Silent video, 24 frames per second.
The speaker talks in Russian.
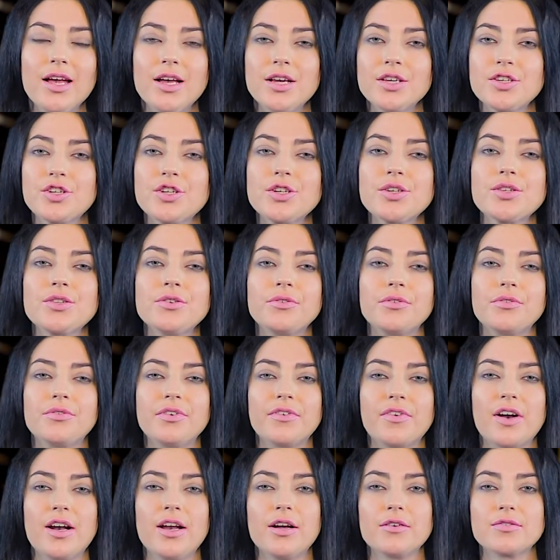С 6
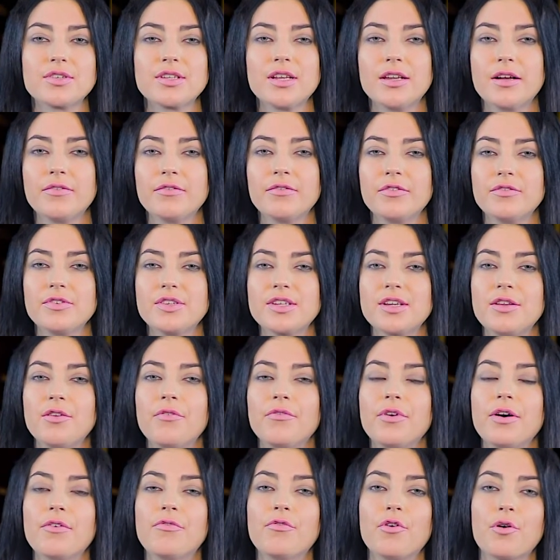февраля устанавливается
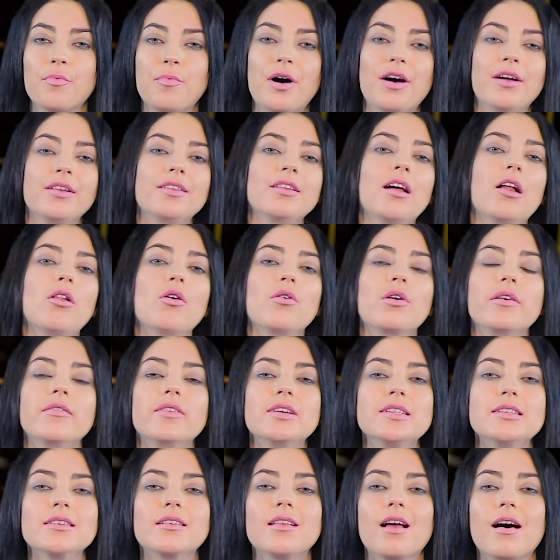новая форма
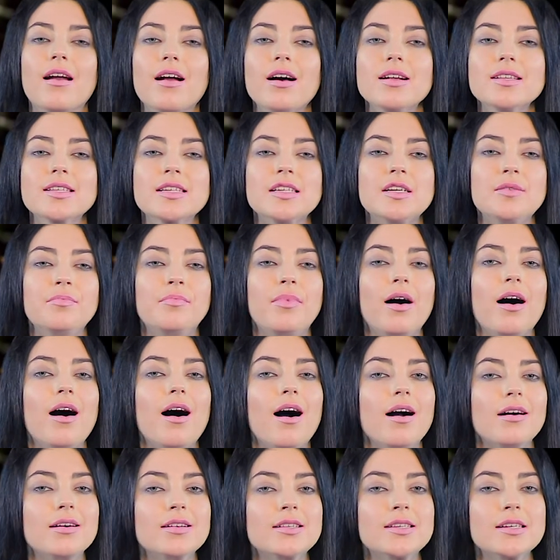налоговой декларации по
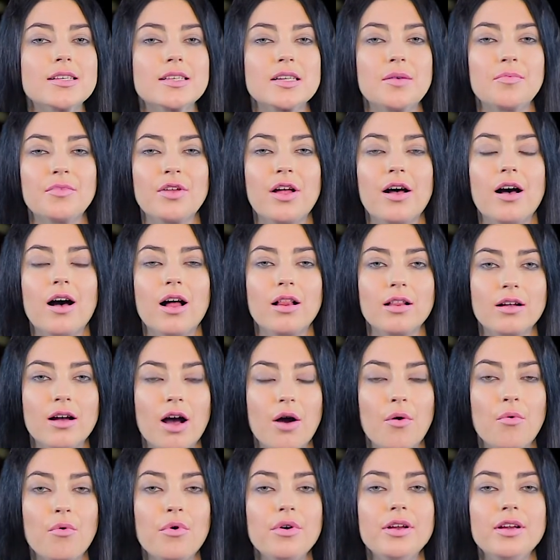акцизам на
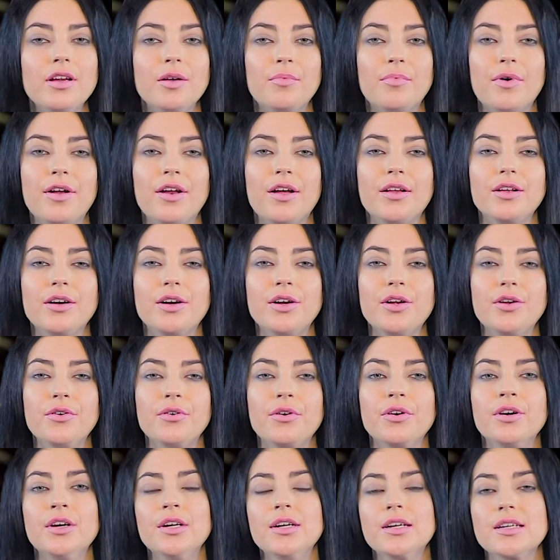алкоголь и порядок
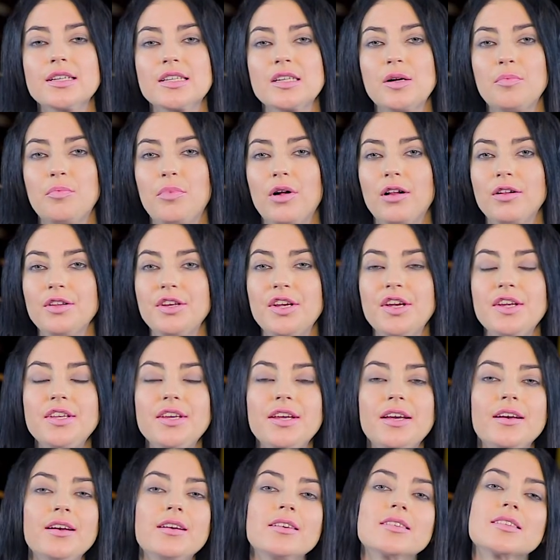ее
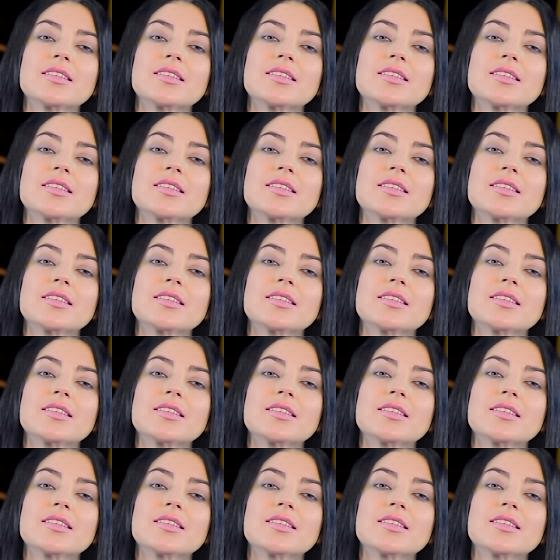заполнения.